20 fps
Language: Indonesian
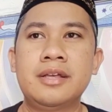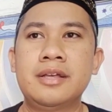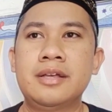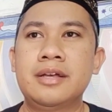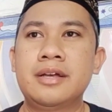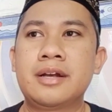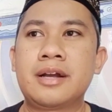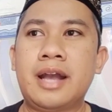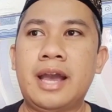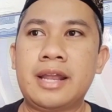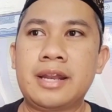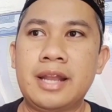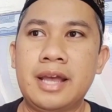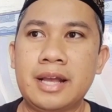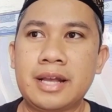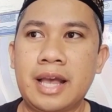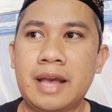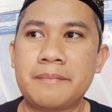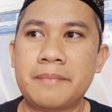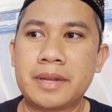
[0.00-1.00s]
karena
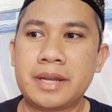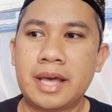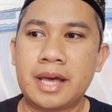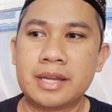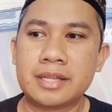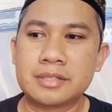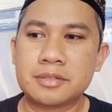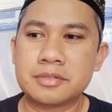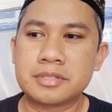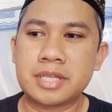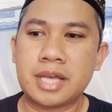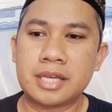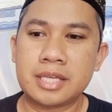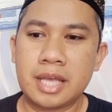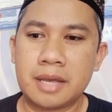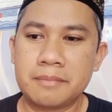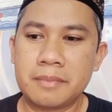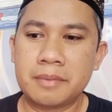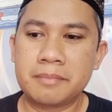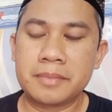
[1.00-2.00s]
kapan hari itu saya
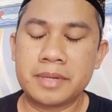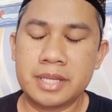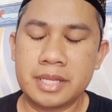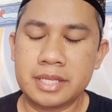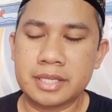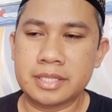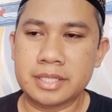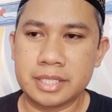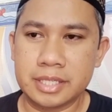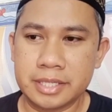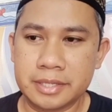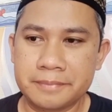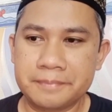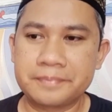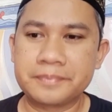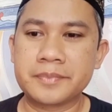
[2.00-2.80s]
memiliki